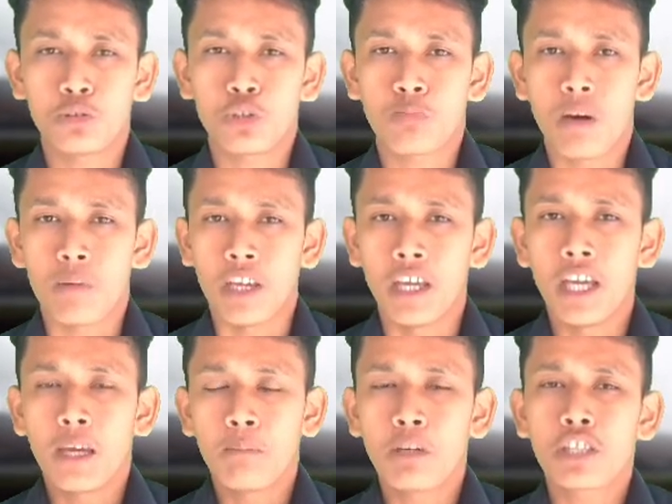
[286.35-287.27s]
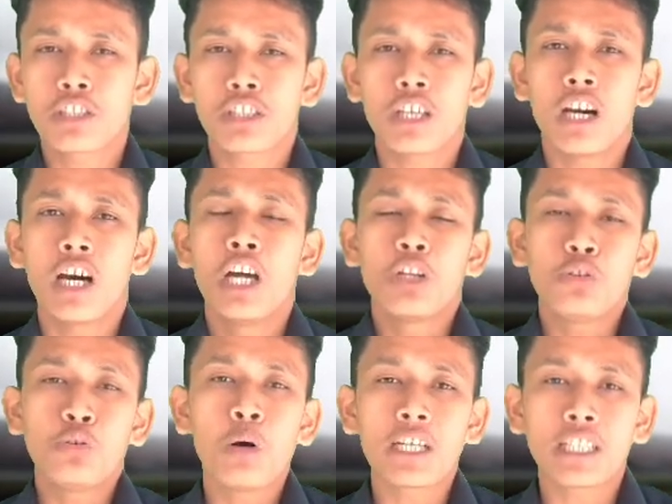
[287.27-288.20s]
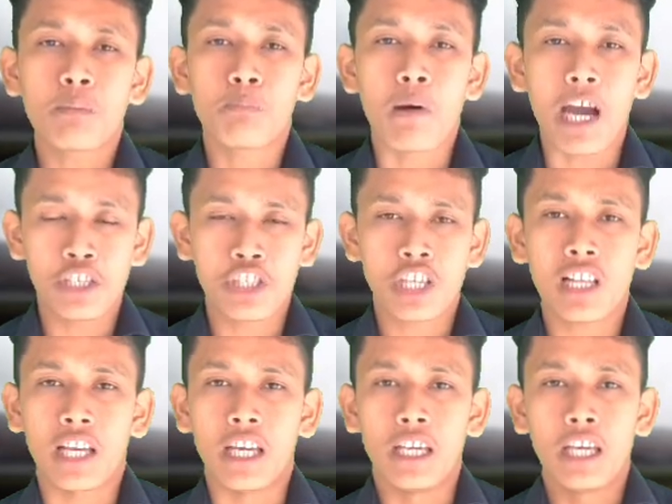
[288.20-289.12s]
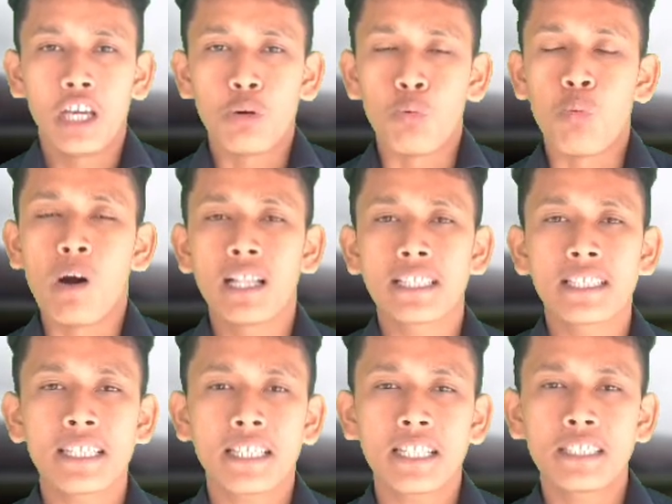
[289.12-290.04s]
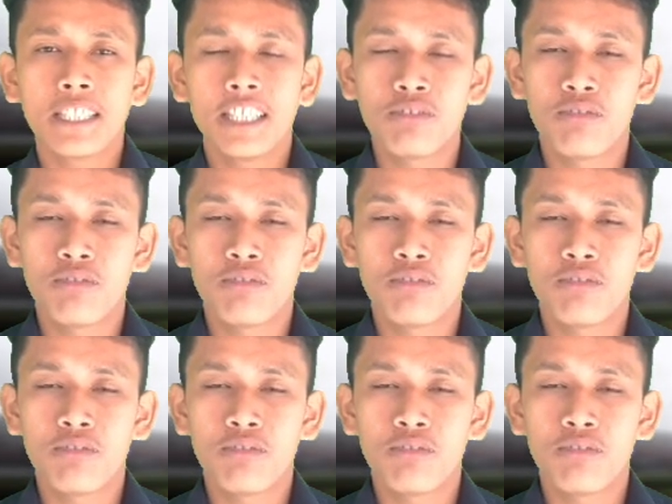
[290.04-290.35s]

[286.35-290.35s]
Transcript: সুযোগ পাবে বিকজ দু সালে ওয়ার্ল্ড ক্রিকেটের তিন